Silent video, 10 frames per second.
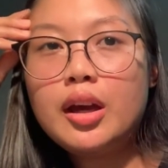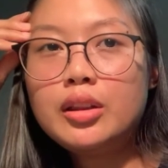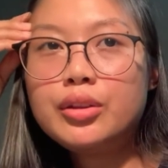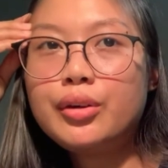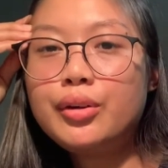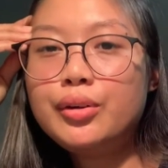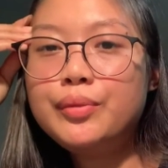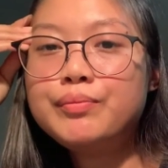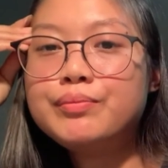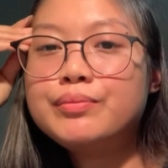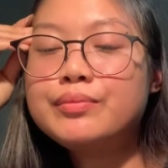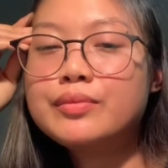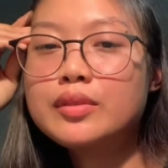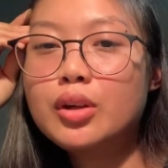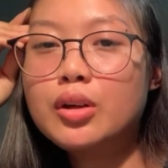Ito,
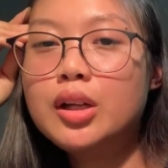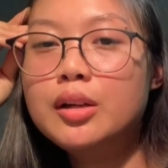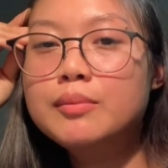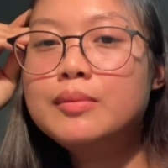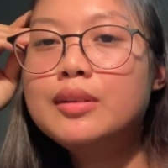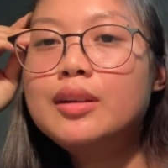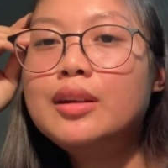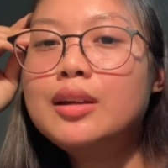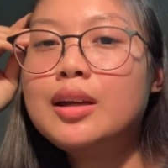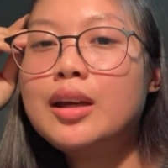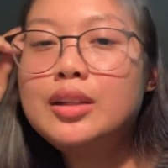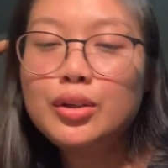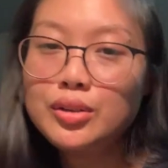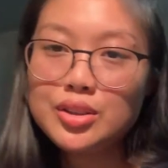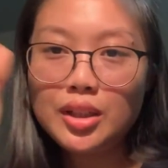hindi ko alam. Hindi
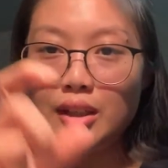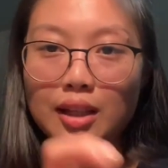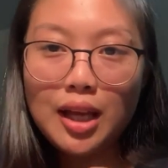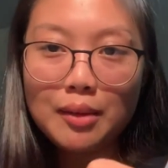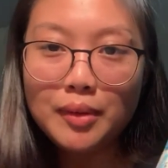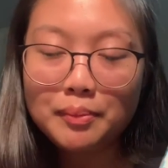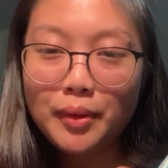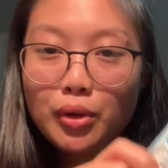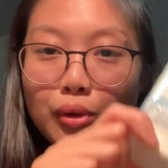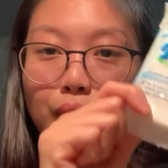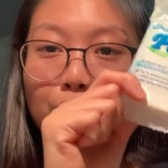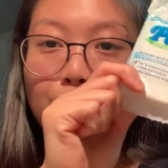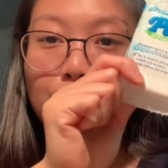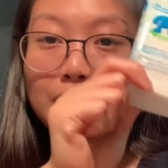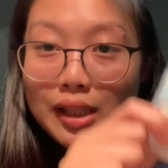ko na siya ginagamit, pero
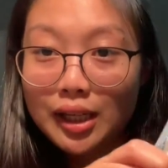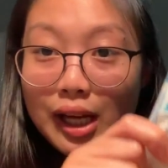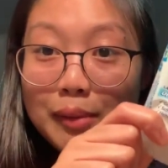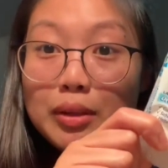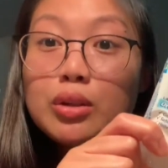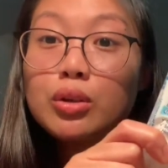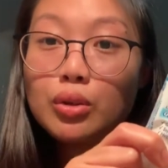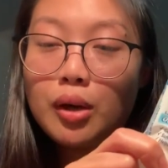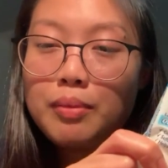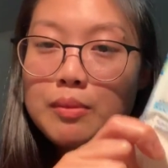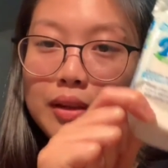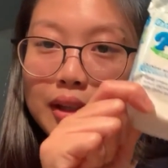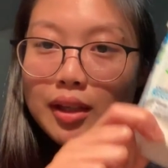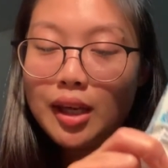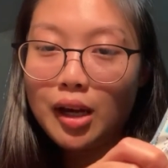ginagamit ko to kapag may
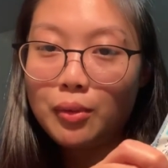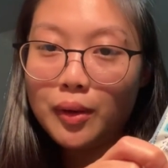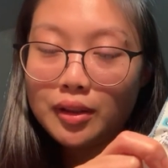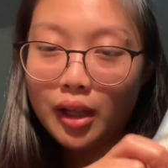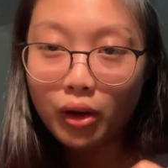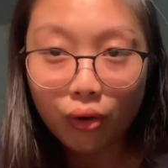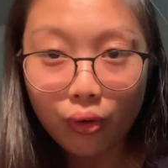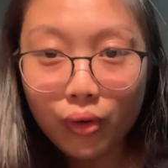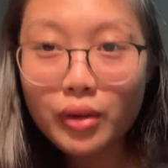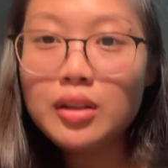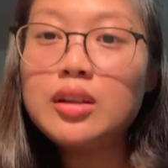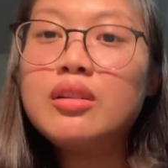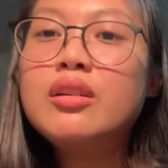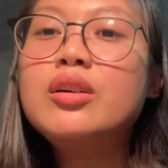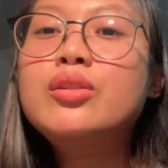tigyawat ako.
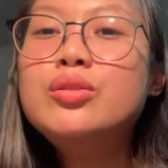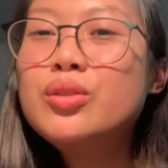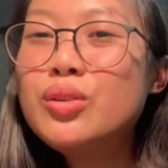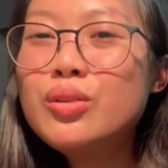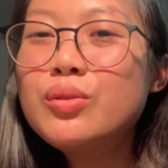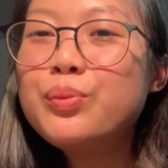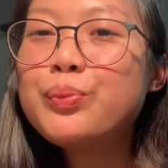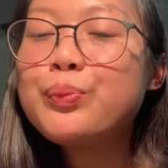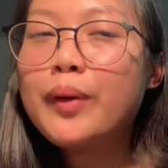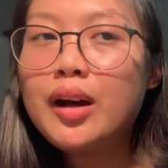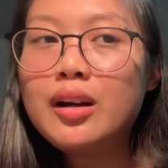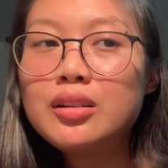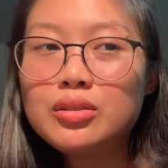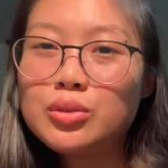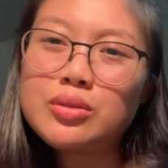Nung
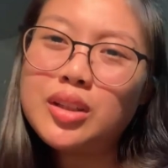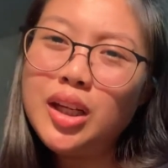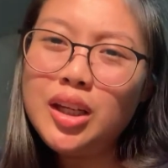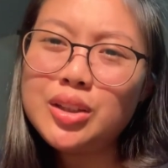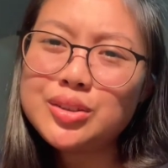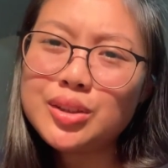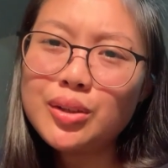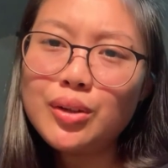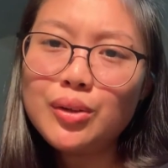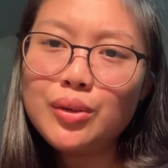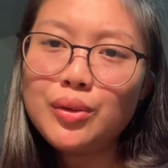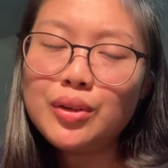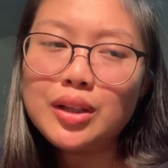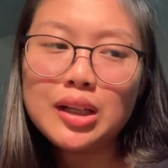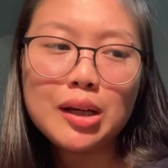pang 3 years ago,
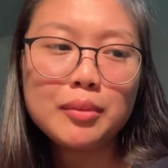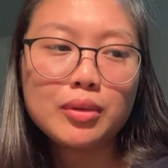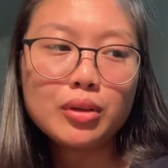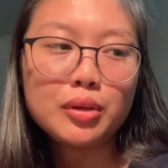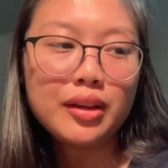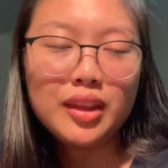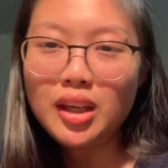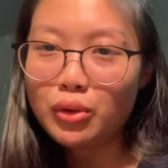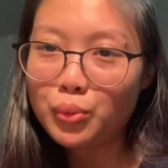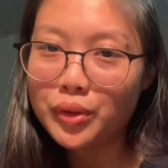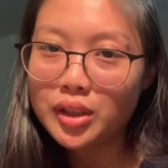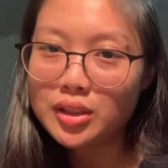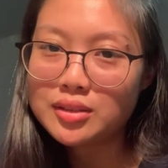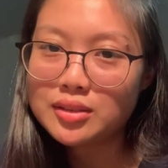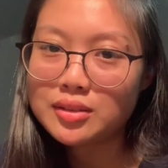ginagamit ko to. I think it
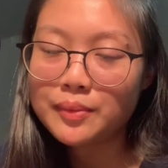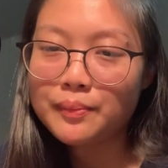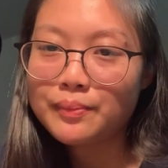works